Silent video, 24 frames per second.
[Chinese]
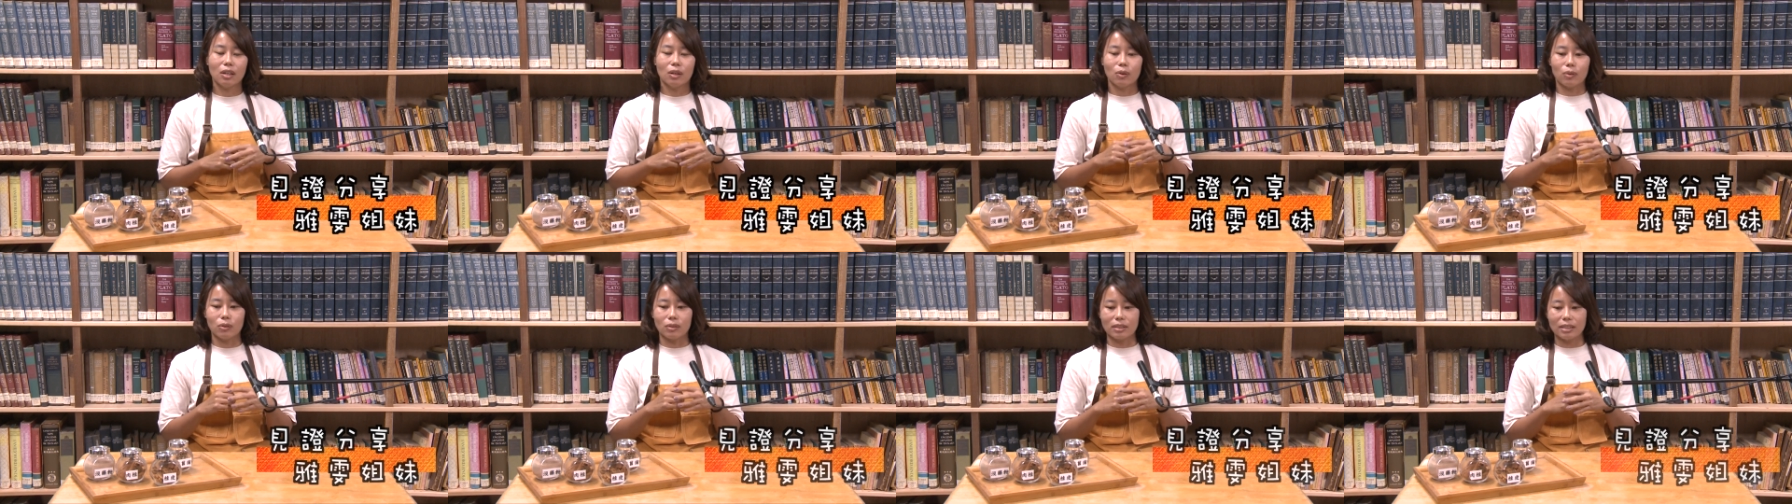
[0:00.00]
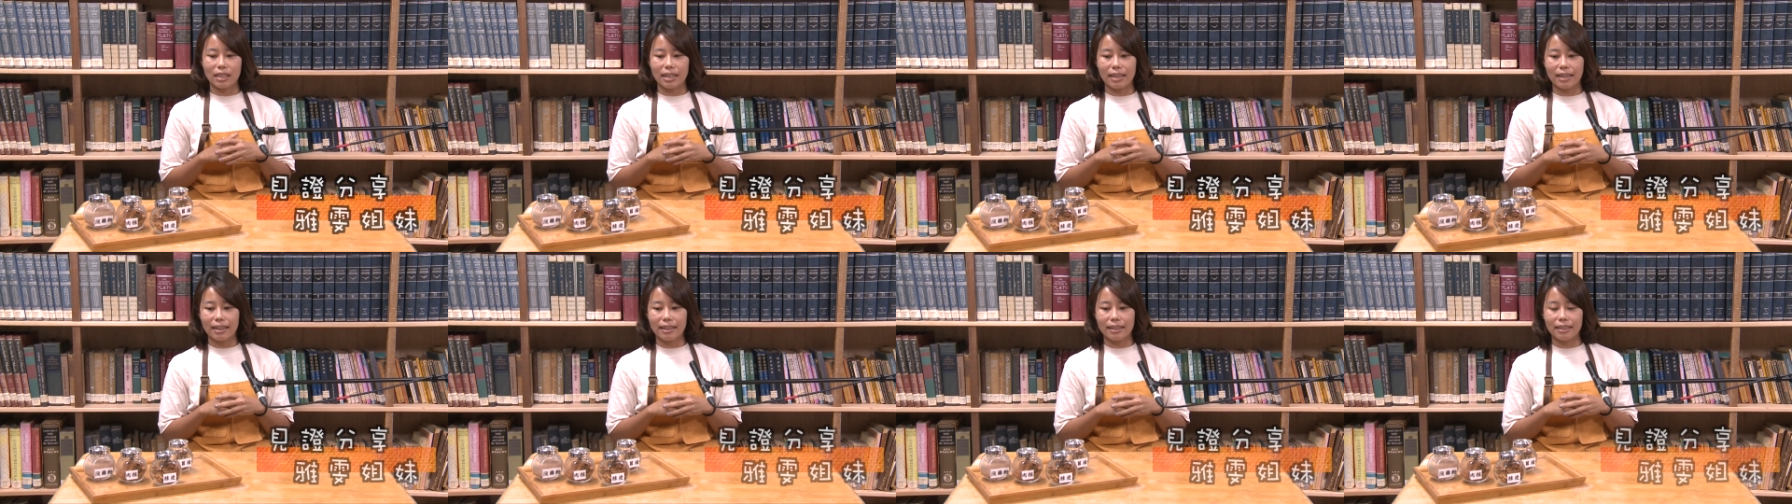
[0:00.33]
我
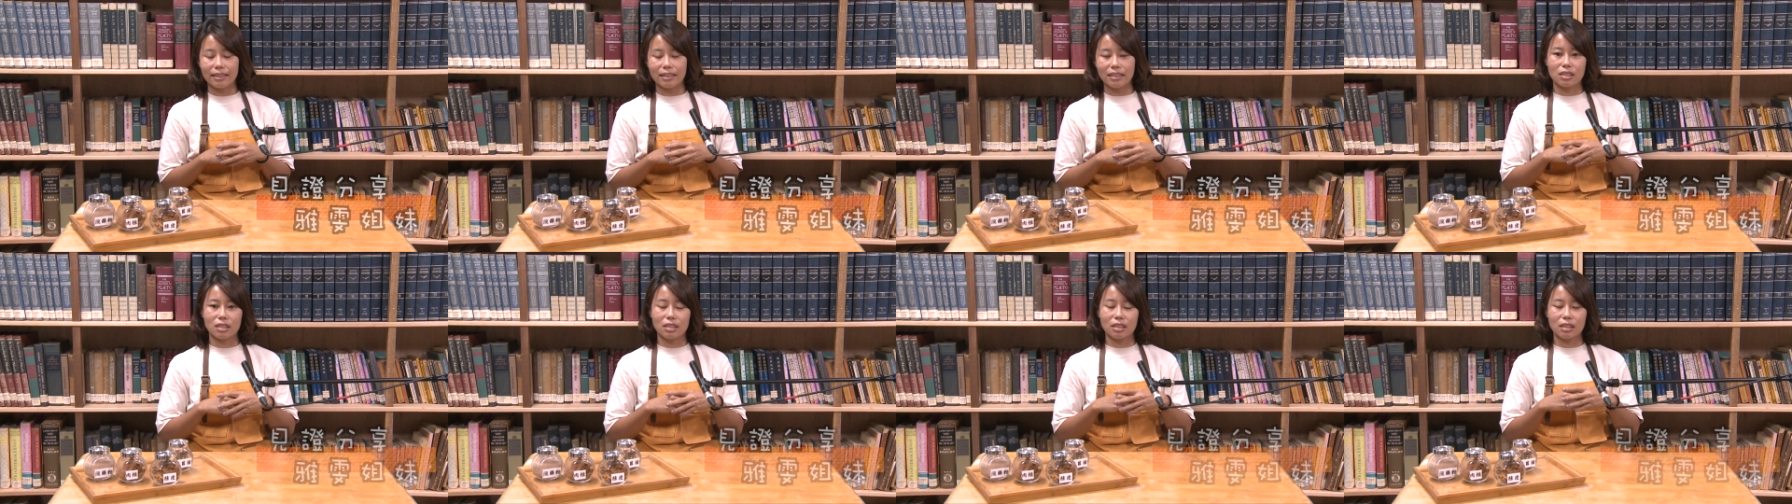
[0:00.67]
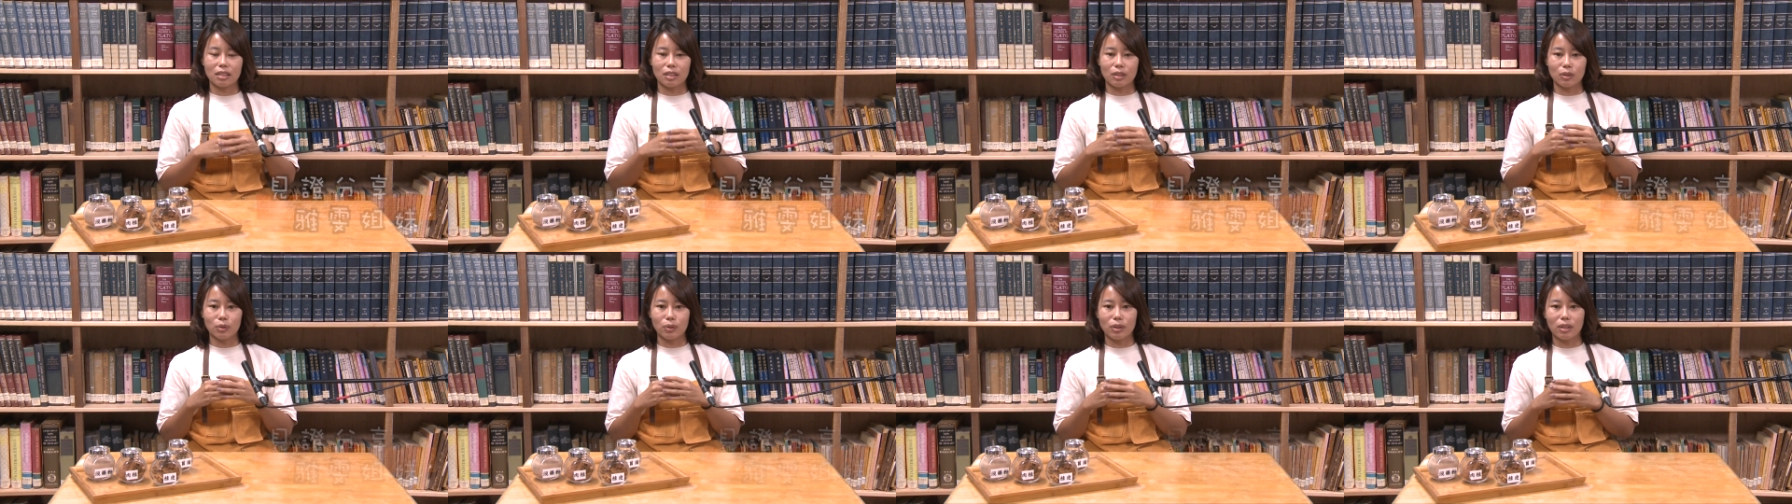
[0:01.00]
在这
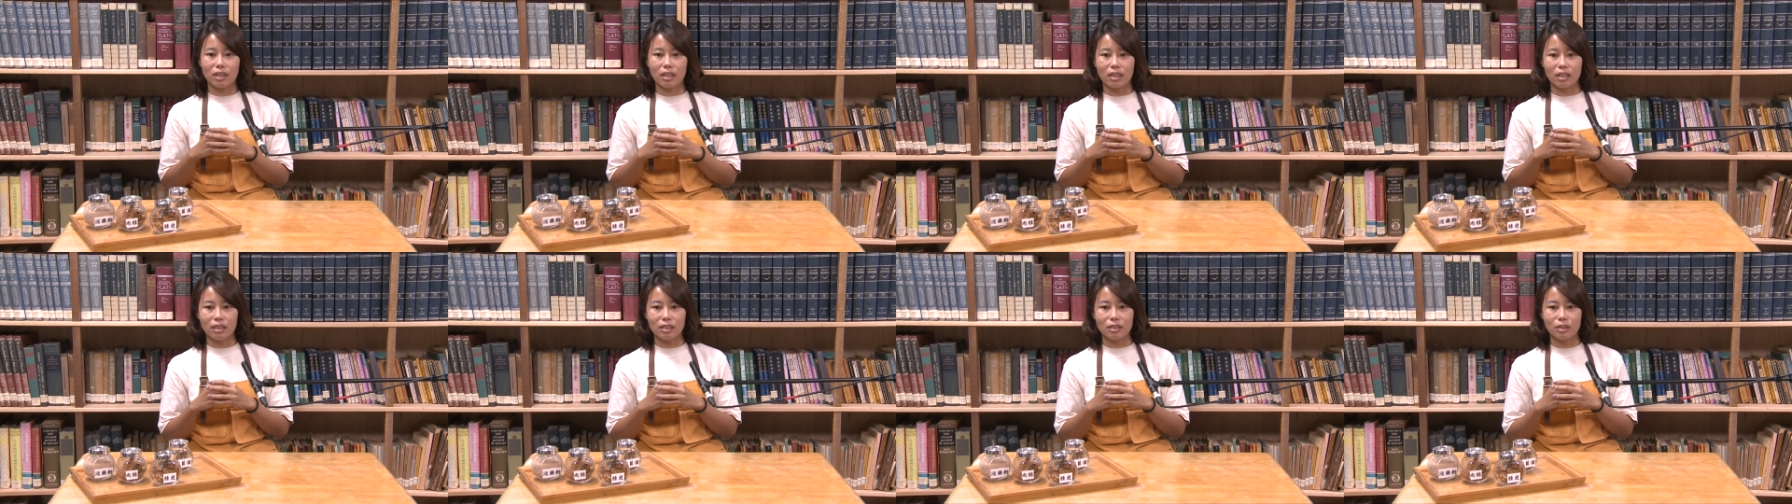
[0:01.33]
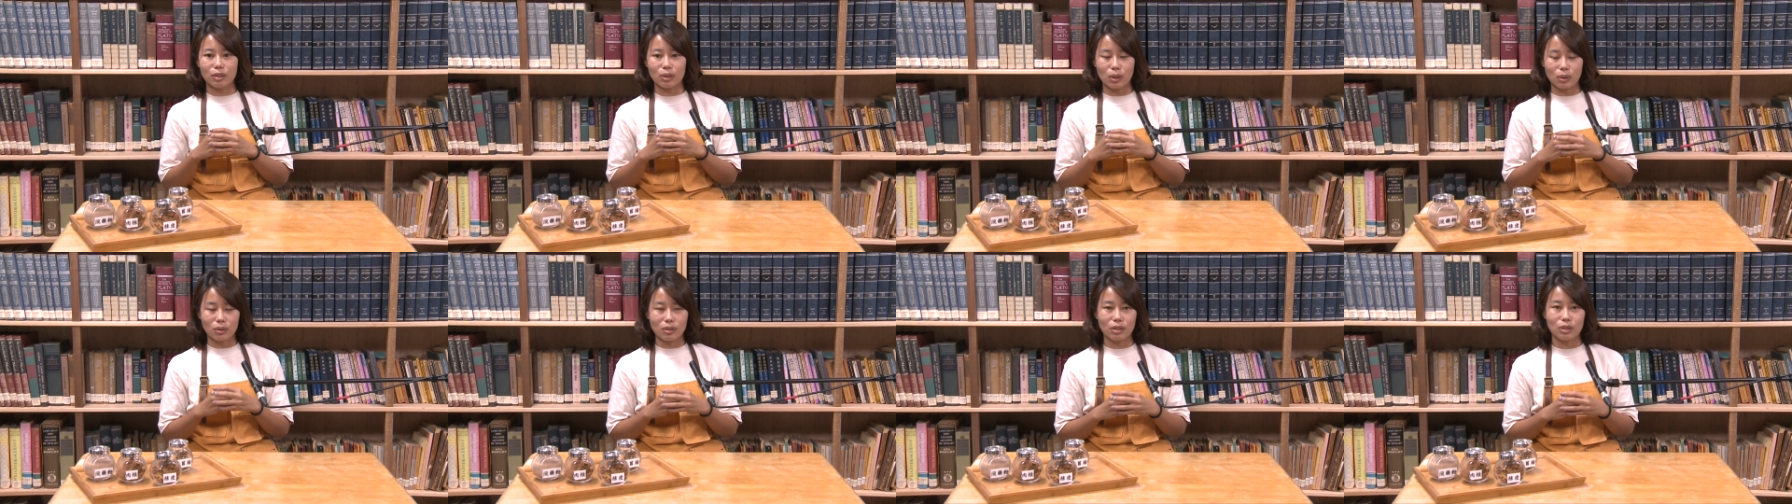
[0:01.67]
个月
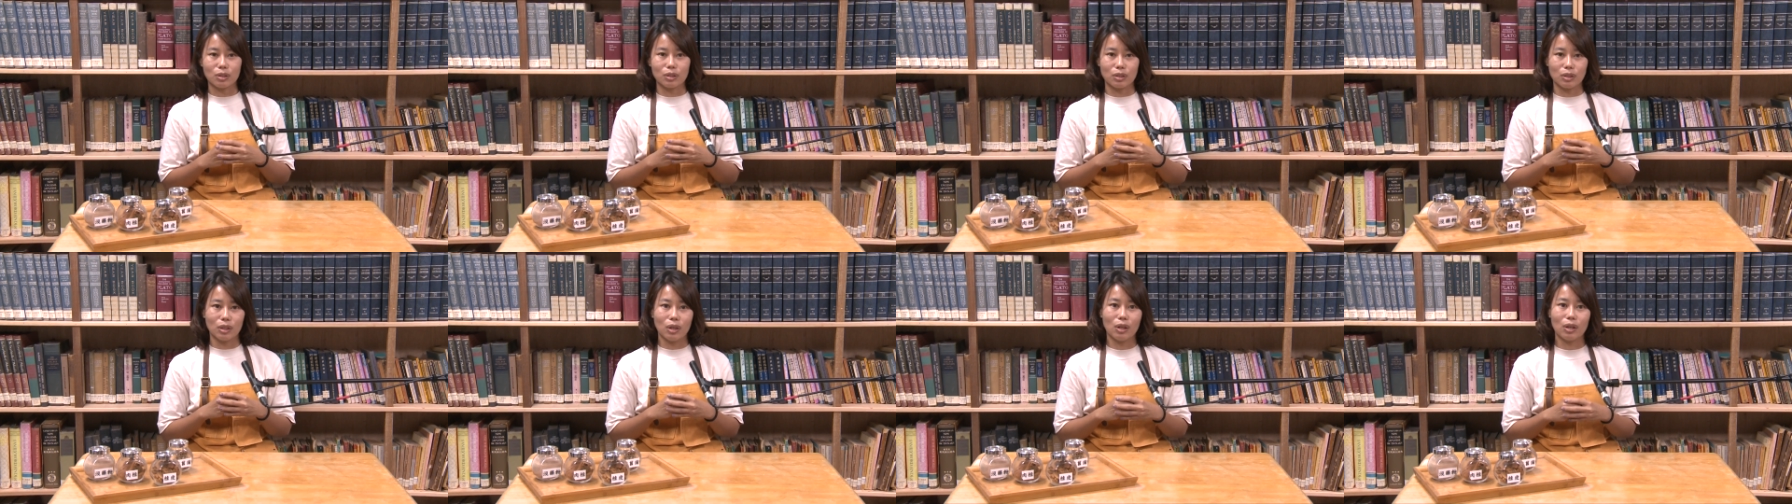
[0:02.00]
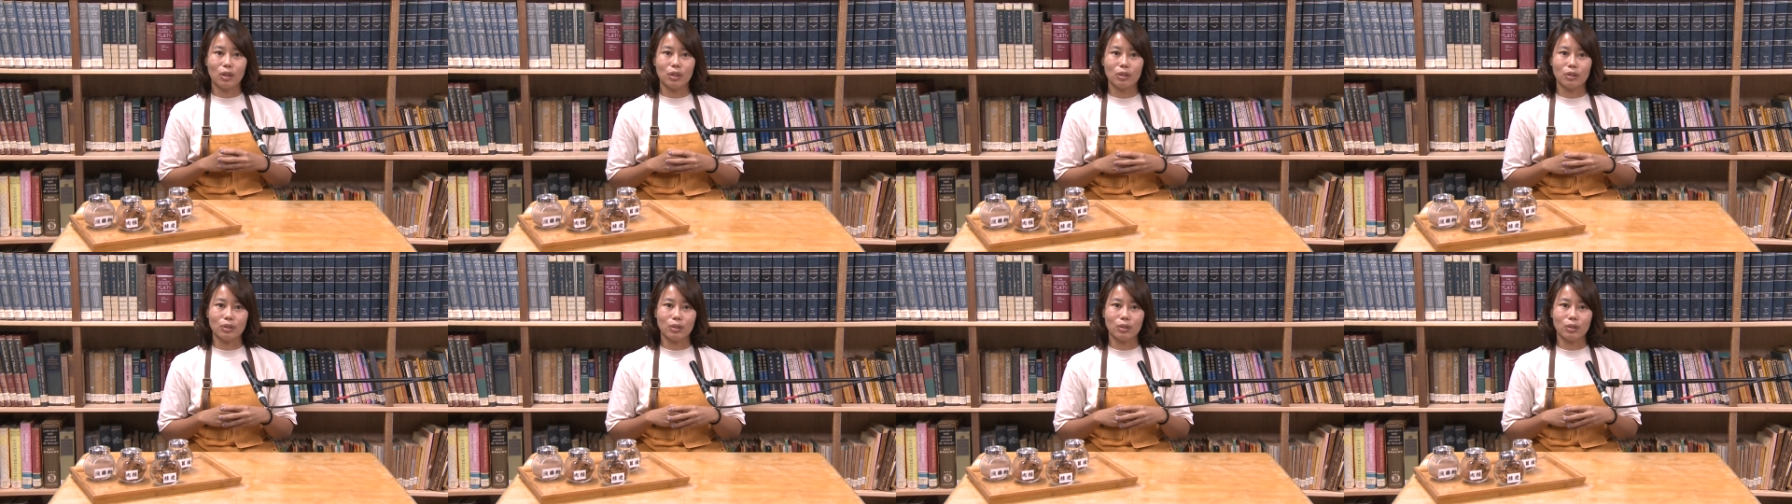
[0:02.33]
中的时候，